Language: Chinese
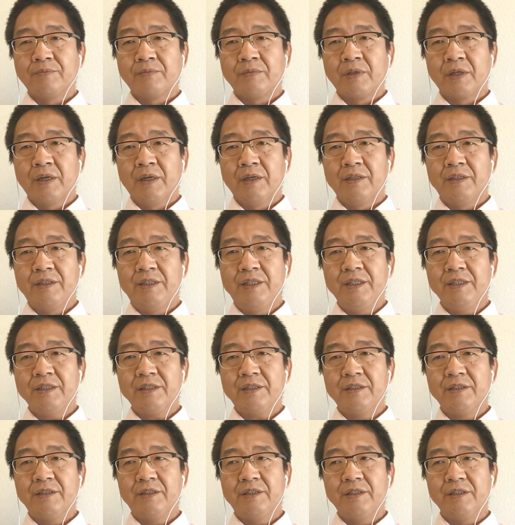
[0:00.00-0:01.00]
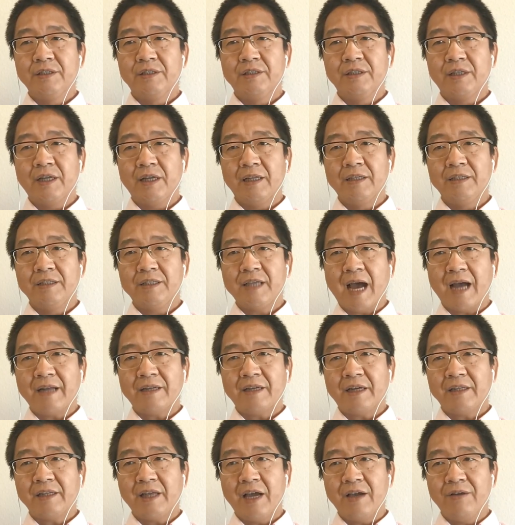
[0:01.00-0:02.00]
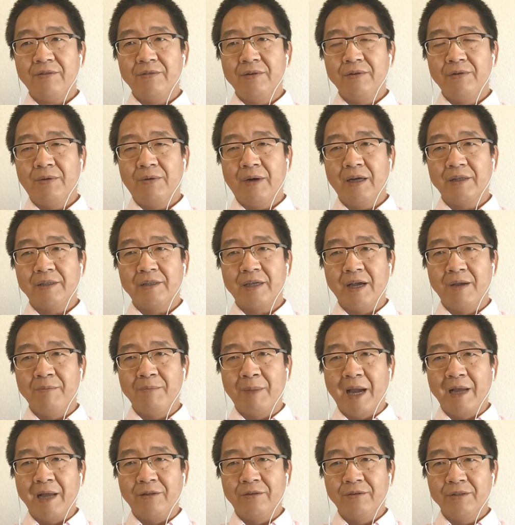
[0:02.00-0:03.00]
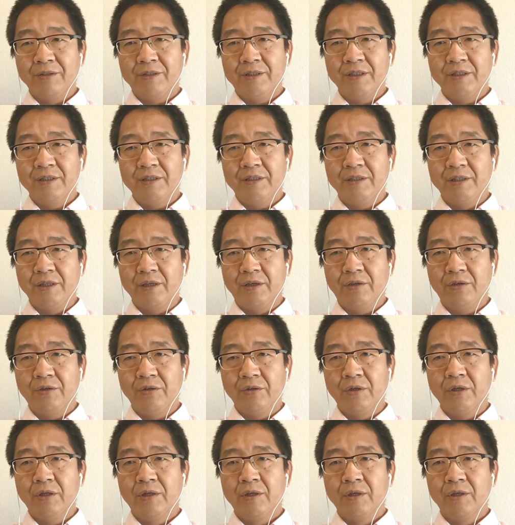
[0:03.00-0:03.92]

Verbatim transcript: 新石器时代的夏家店文化在满洲兴起以后。